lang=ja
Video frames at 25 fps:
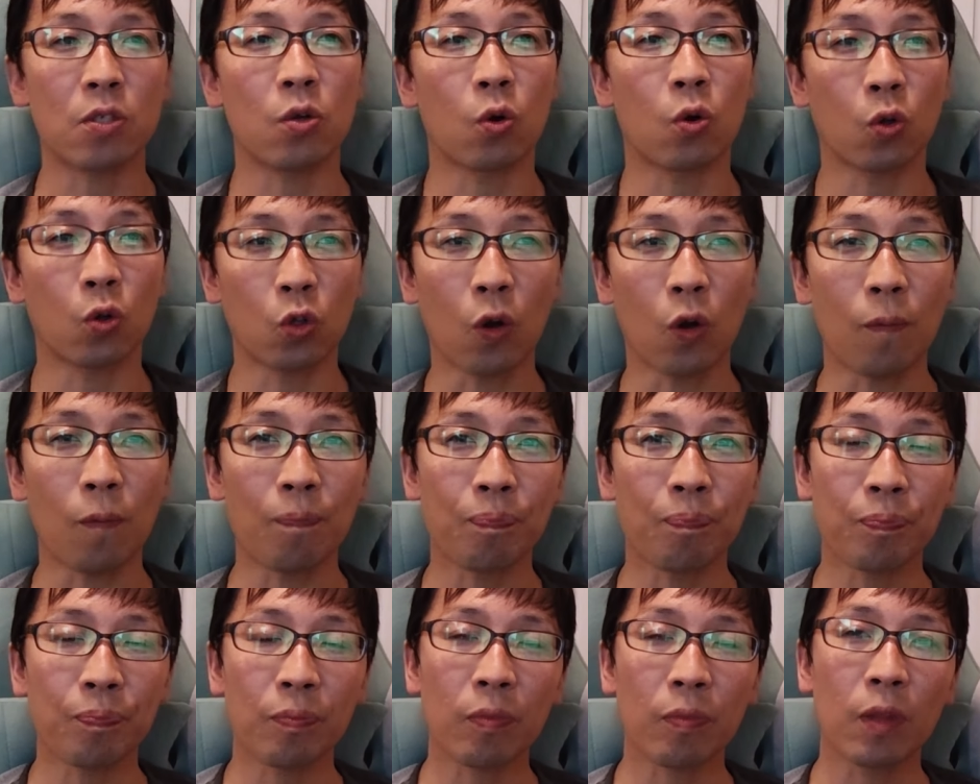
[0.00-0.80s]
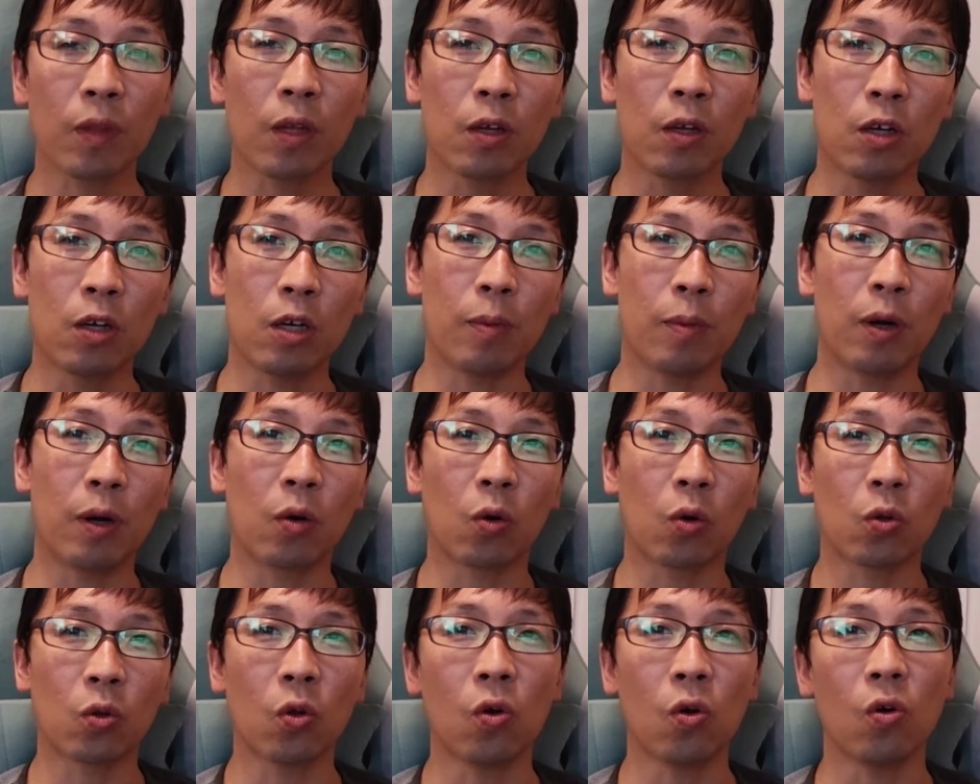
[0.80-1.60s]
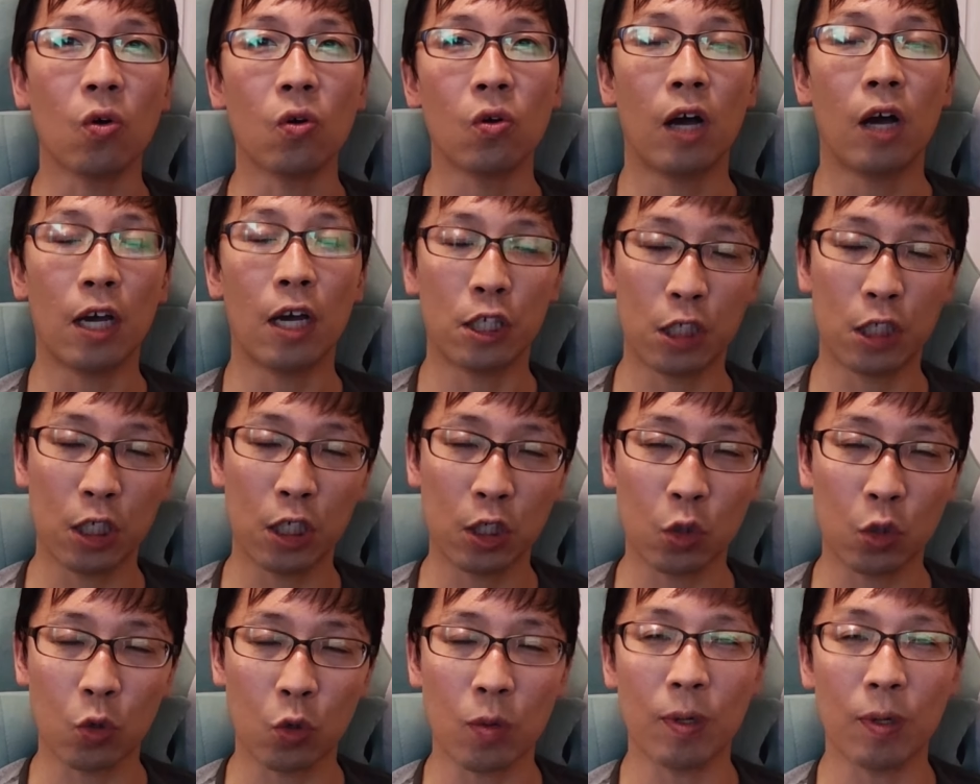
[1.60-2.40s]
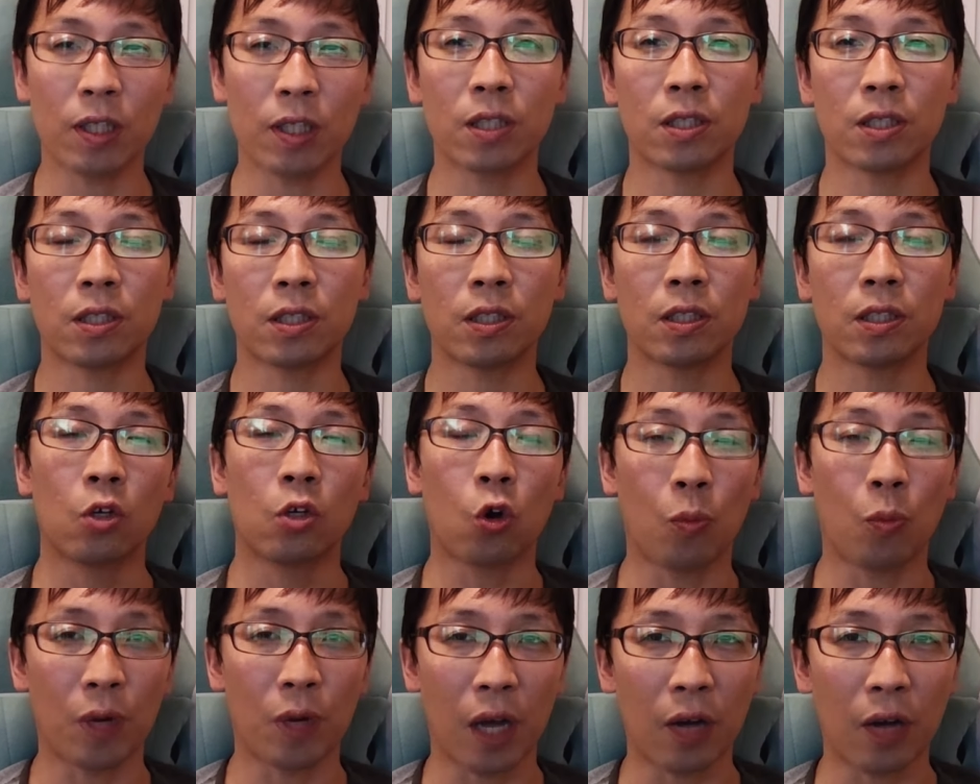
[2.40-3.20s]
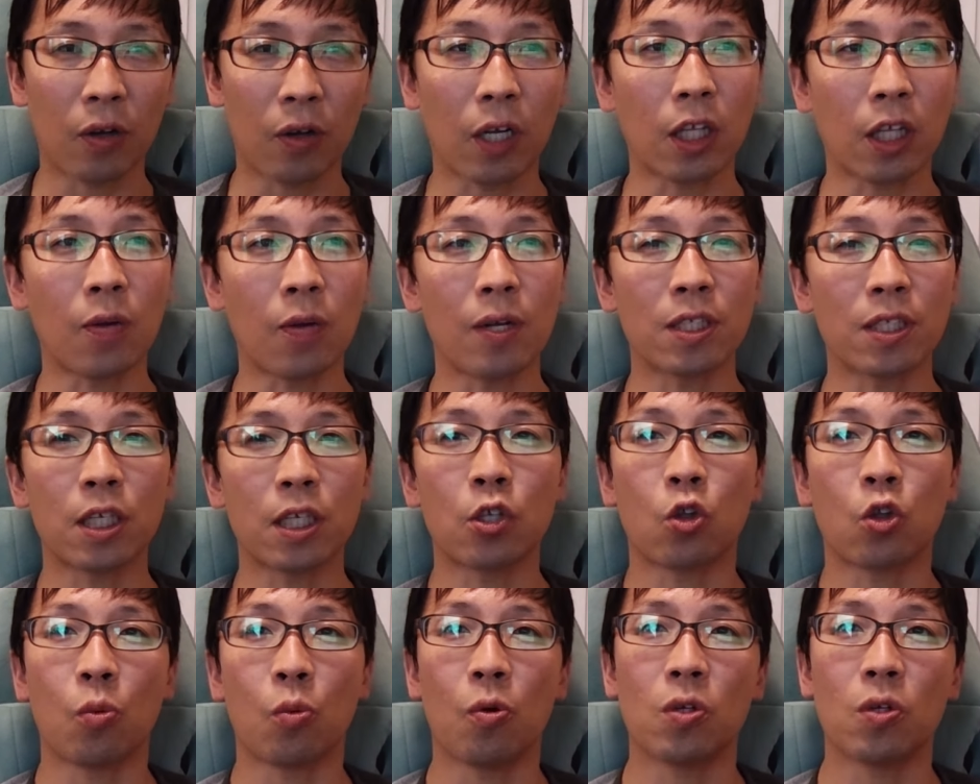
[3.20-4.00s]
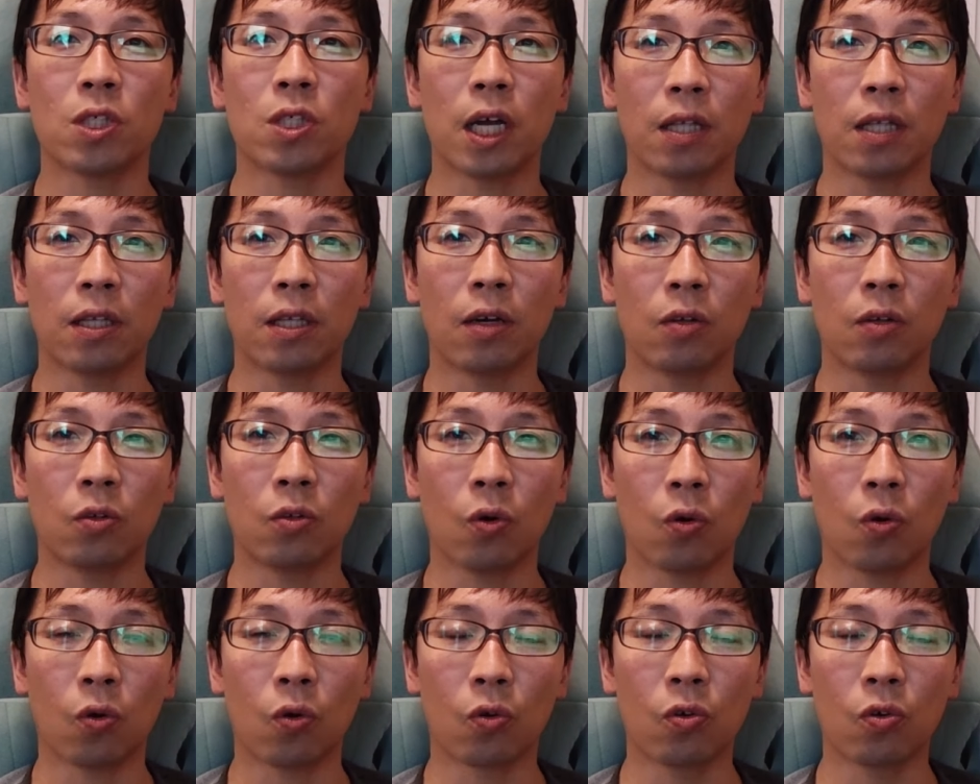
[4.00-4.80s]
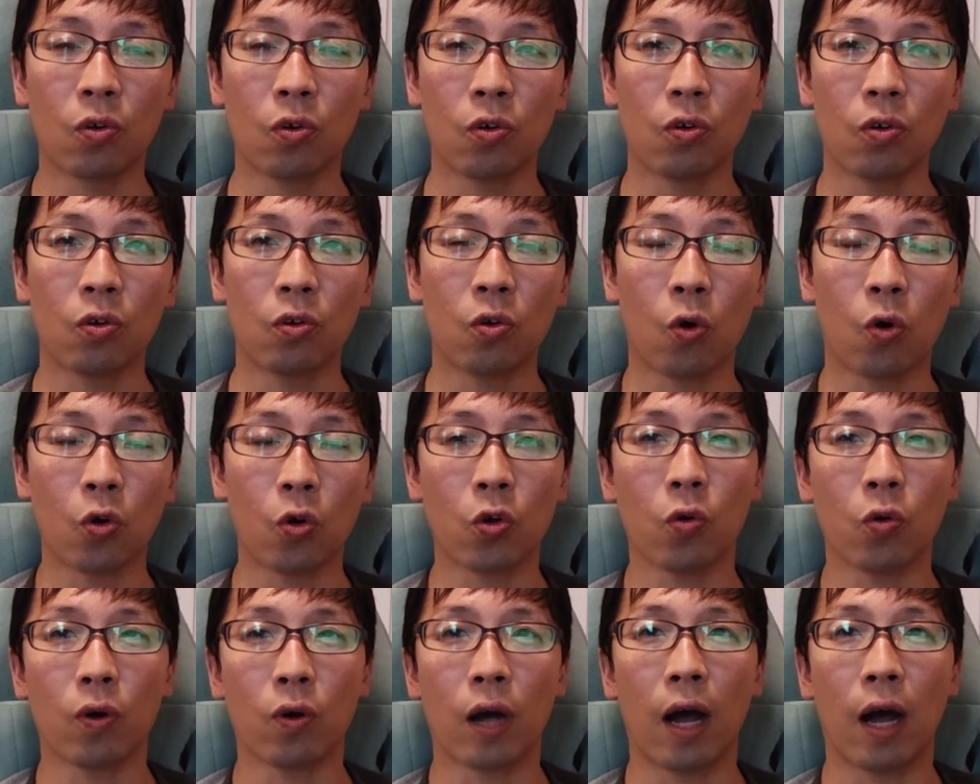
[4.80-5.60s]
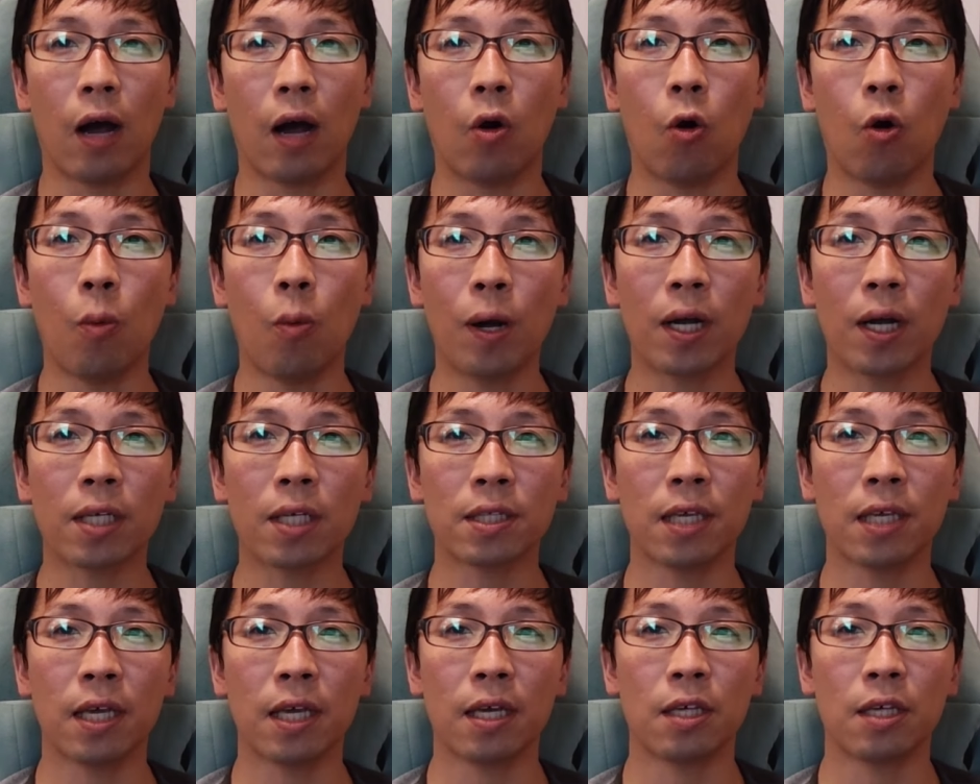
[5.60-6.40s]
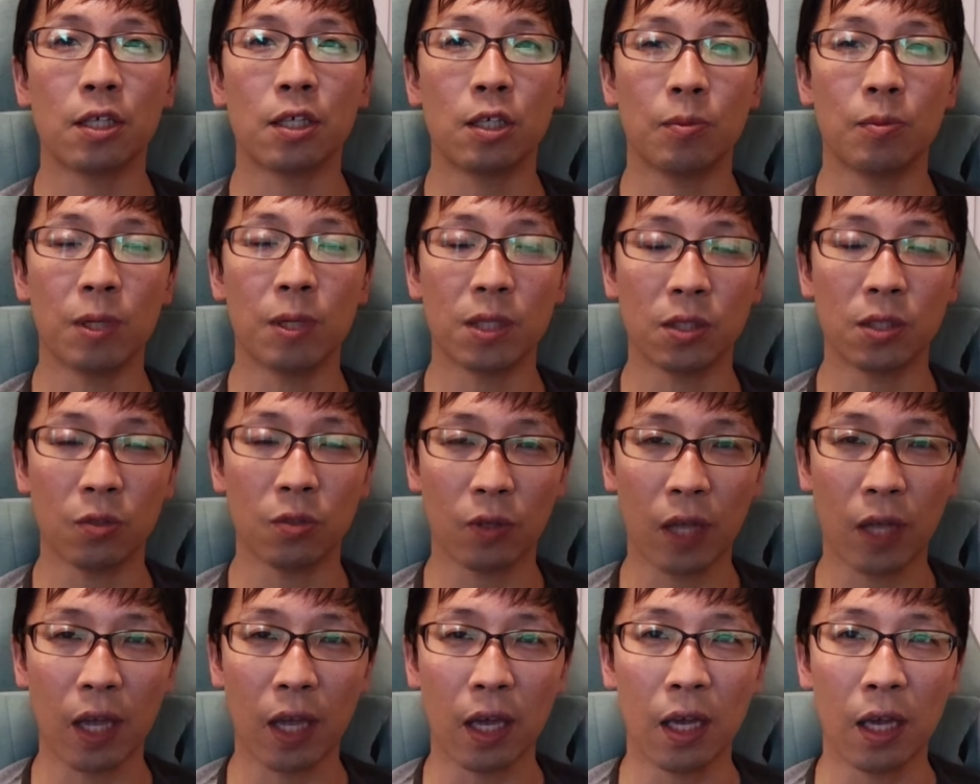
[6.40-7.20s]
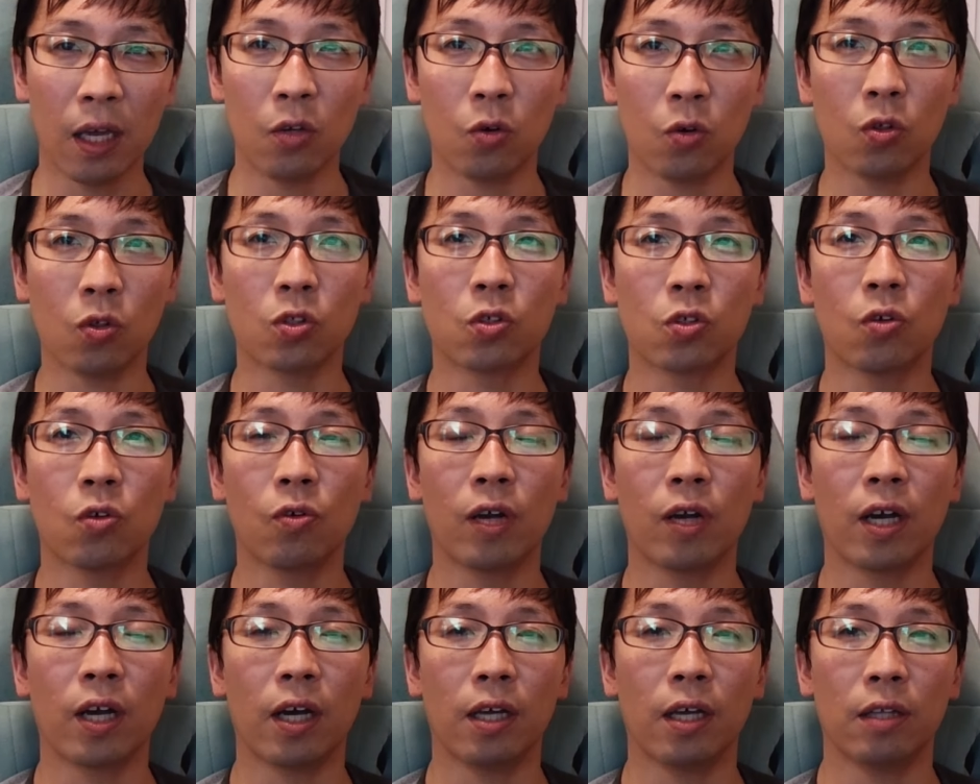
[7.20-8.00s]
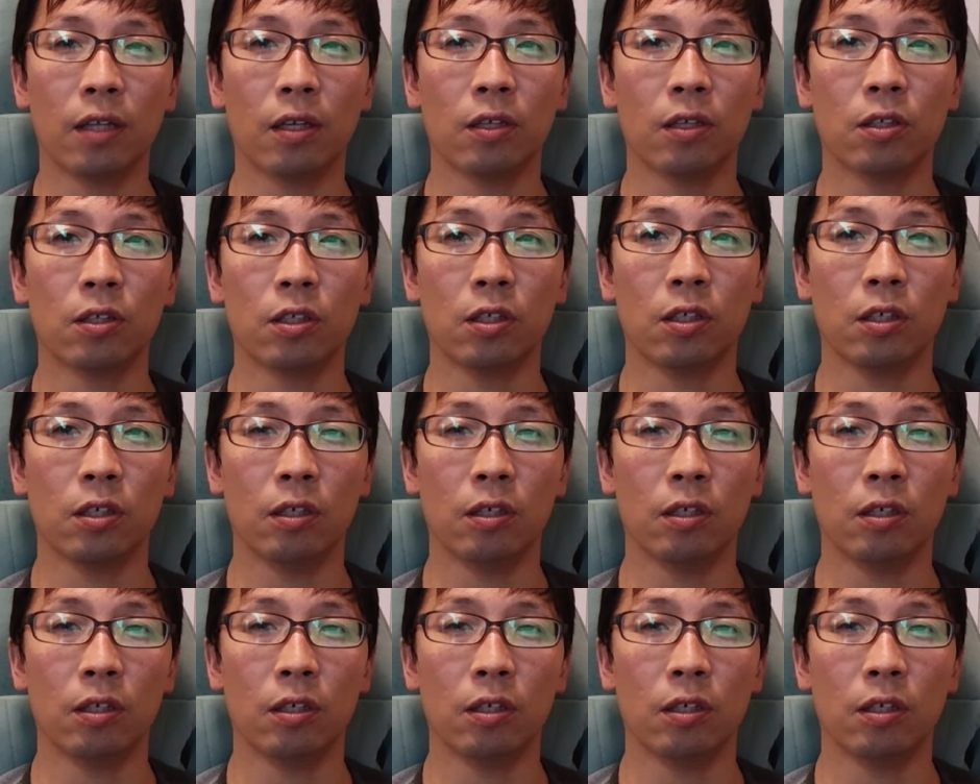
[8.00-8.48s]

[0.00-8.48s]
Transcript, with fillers: のこと、車のこと配信しております。興味がある方はぜひともチャンネル登録、高評価お任せしますので、よろしくお願いいたし